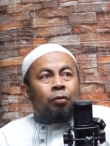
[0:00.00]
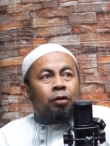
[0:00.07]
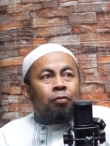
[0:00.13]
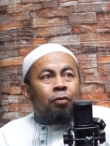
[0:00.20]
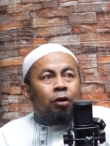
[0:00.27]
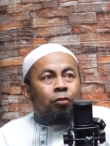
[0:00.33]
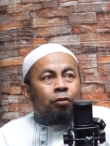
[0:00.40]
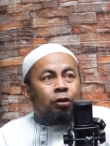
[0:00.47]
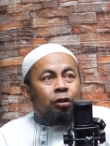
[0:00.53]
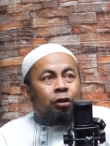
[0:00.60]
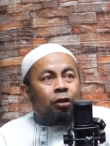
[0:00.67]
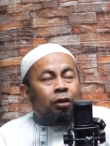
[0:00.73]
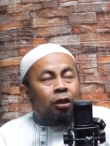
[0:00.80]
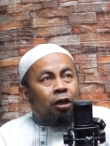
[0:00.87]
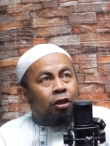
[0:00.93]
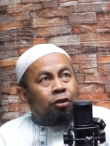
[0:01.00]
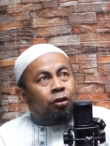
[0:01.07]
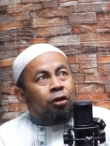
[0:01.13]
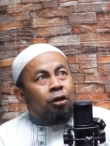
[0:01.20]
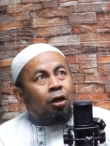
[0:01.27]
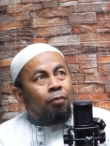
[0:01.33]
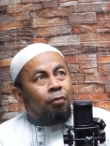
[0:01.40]
Cuman baru
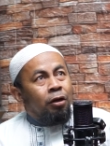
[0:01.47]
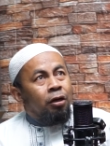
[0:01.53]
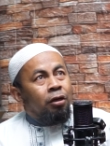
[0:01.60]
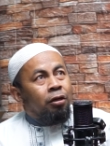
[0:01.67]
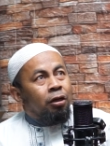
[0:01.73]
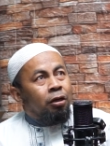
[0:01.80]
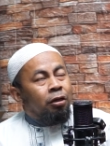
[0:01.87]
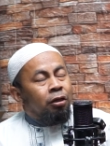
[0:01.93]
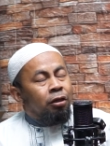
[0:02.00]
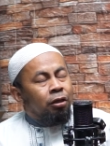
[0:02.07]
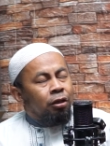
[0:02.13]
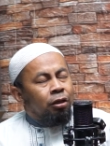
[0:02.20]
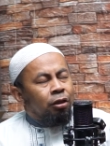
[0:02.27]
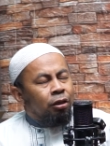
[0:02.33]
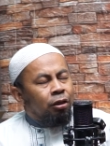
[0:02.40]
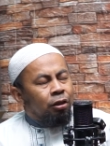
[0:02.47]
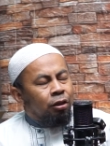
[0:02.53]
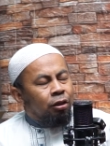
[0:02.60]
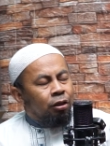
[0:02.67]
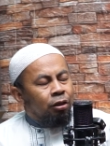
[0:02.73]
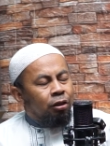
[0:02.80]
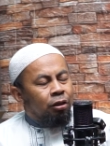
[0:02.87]
dikasih nama dan
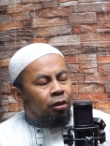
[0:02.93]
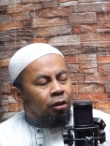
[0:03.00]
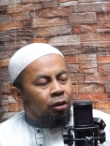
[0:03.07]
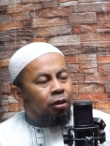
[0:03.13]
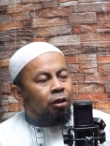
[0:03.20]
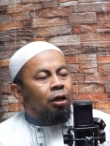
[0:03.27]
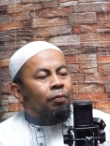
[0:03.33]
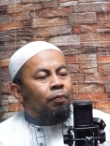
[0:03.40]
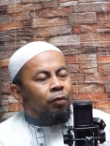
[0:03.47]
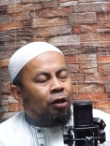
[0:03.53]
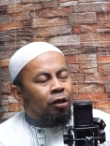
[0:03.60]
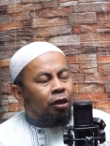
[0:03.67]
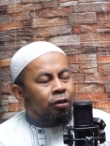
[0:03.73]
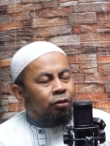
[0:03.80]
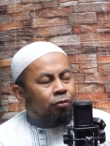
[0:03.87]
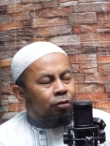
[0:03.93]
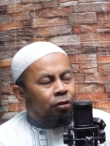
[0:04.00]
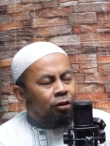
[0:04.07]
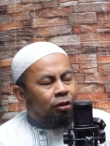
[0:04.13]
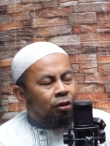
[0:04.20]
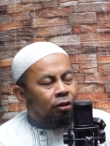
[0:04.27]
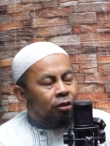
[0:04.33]
digenapkan atau
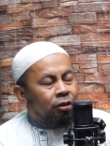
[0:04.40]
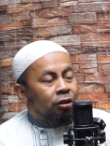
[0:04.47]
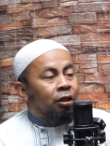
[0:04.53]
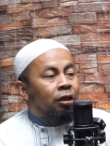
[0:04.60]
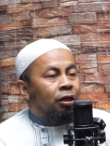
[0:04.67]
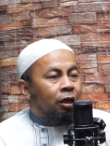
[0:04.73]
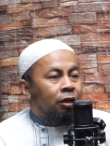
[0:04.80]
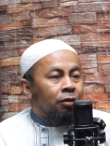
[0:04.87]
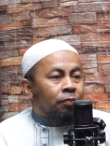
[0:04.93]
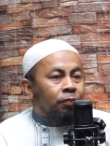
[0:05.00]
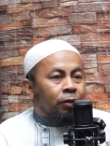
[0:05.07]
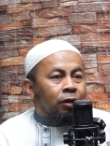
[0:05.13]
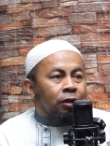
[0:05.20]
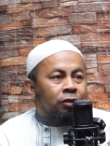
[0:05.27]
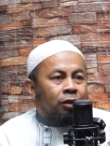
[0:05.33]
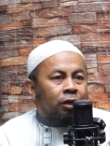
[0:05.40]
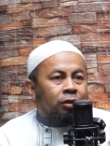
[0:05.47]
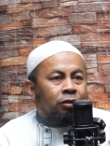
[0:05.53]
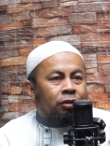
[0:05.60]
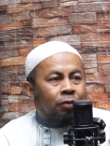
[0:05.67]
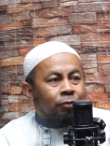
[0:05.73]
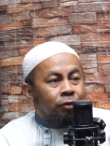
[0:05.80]
didetilkan hmm. pada
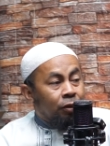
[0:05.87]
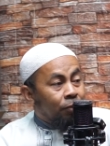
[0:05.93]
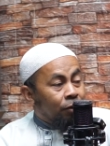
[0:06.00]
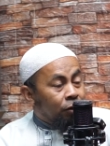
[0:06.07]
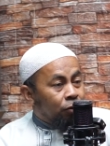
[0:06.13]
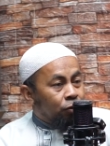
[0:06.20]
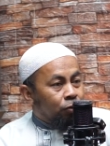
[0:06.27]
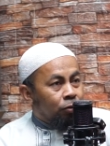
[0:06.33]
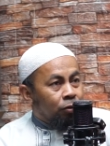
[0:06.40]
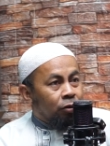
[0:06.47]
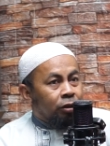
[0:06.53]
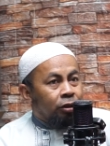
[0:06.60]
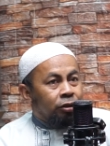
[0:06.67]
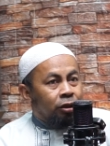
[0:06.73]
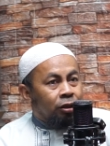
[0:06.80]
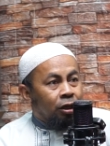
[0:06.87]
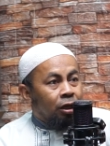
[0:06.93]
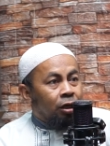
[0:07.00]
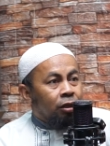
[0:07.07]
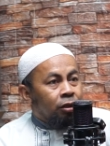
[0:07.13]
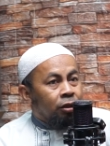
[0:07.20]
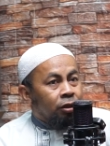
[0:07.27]
saat zaman-zaman Rasulullah
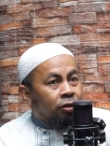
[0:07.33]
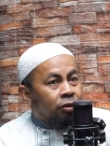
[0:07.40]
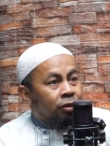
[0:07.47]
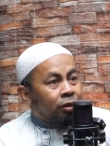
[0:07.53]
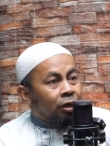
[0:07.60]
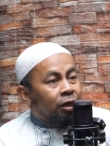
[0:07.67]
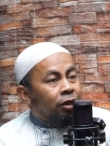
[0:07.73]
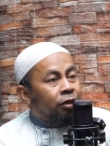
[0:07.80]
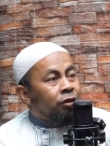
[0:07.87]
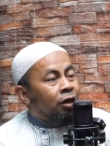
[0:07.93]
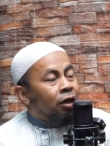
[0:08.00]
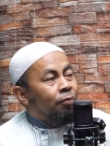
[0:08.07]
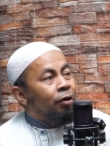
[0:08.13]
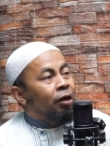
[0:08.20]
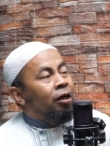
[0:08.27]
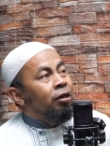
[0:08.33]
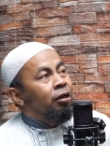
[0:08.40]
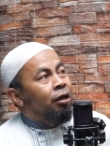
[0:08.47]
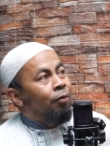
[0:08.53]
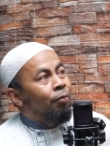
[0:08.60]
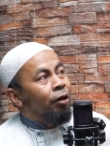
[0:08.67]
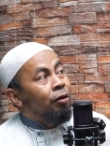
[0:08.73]
ketika setelah hijrah maka
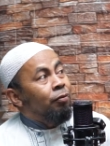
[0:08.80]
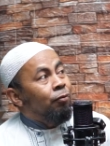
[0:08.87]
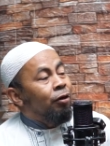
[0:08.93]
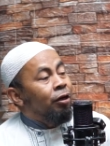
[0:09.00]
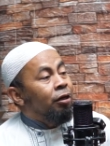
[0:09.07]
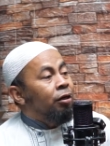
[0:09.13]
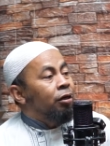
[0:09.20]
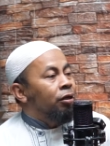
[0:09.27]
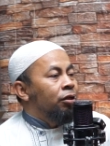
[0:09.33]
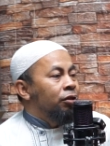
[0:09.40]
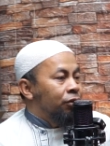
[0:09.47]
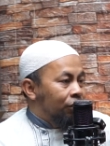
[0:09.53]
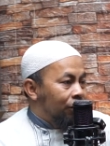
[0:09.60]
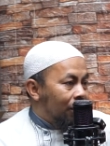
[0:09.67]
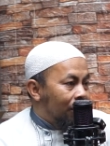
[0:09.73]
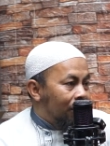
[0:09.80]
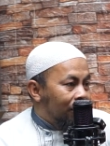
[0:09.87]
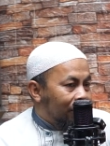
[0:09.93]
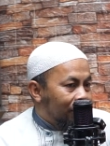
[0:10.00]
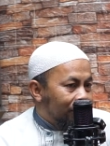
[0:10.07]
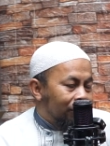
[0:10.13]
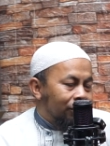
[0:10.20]
dinamain bulan hijriah
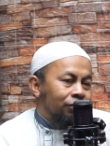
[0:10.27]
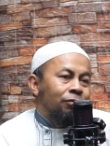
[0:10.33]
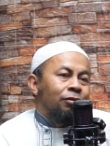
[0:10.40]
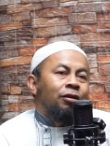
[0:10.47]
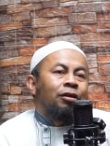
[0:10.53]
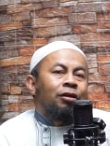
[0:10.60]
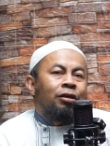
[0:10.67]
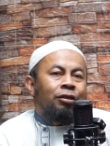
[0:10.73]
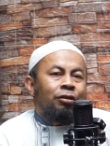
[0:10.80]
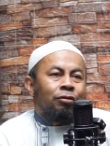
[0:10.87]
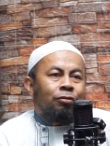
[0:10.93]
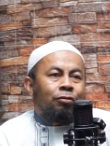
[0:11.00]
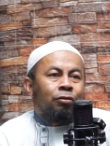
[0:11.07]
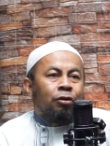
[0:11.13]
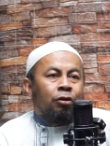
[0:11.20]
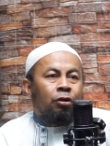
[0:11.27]
kan gitu. Hmm. itu.